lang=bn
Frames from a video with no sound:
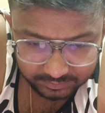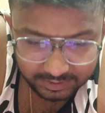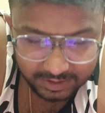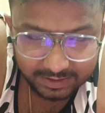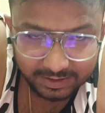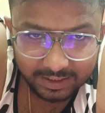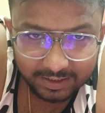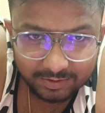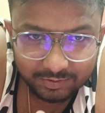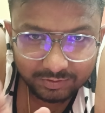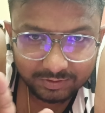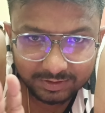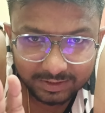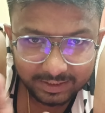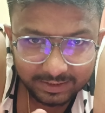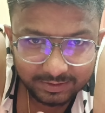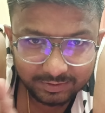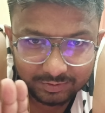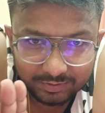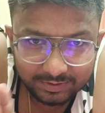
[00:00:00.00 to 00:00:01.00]
টাটা গুড
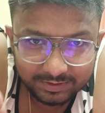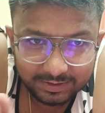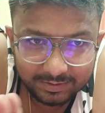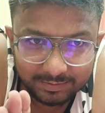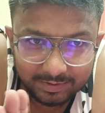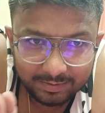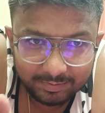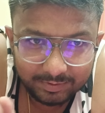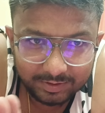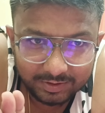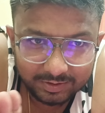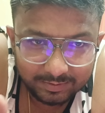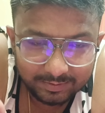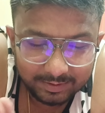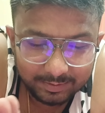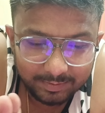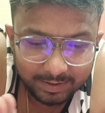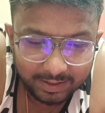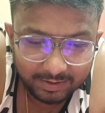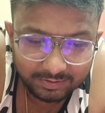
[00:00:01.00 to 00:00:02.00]
নাইট সুইট ড্রিম আপনারা সবাই
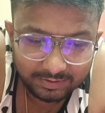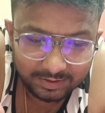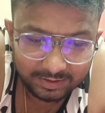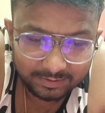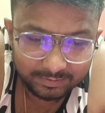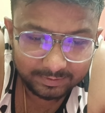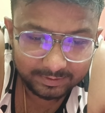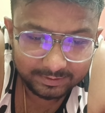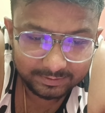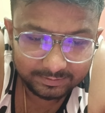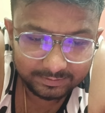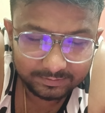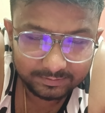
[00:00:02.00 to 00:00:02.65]
ভালো থাকবেন